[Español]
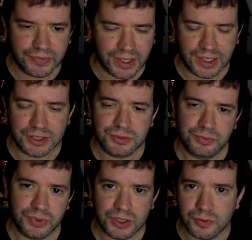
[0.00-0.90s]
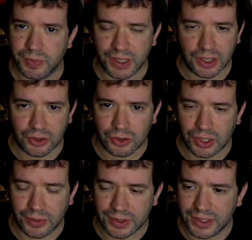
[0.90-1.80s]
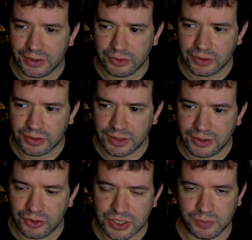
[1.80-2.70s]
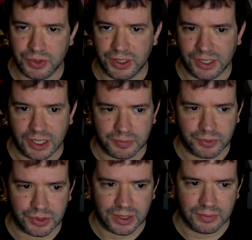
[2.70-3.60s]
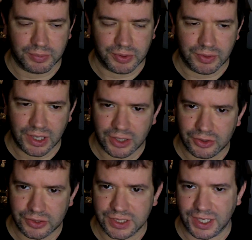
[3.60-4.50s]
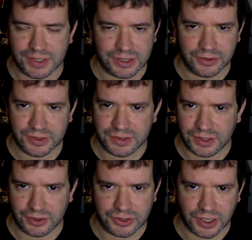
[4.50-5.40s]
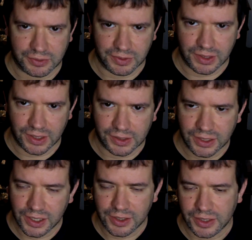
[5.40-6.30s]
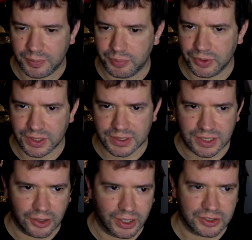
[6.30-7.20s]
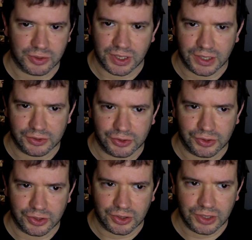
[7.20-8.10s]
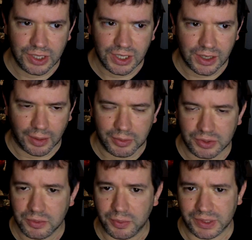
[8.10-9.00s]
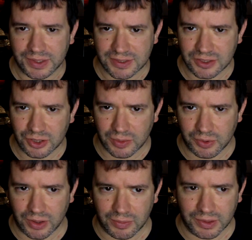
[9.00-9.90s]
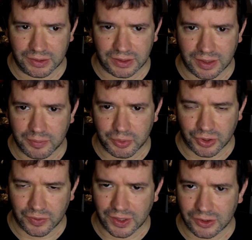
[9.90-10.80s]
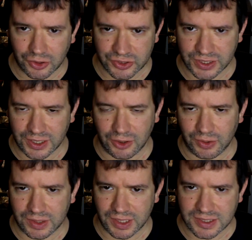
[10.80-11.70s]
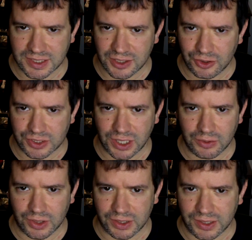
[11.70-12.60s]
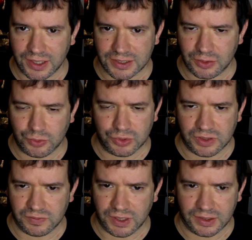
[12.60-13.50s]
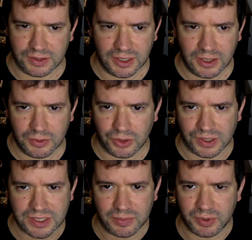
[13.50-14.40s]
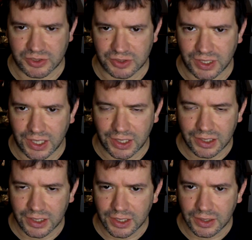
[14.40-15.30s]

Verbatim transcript: Es que es un, país de locos, la verdad eh, no se puede creer, porque por un lado se cansaron de decir que no servían, después ahora es obligatorio, al mismo tiempo me están diciendo que probablemente están prohibiendo los N95, salvo que tengas algún justificativo, que seas personal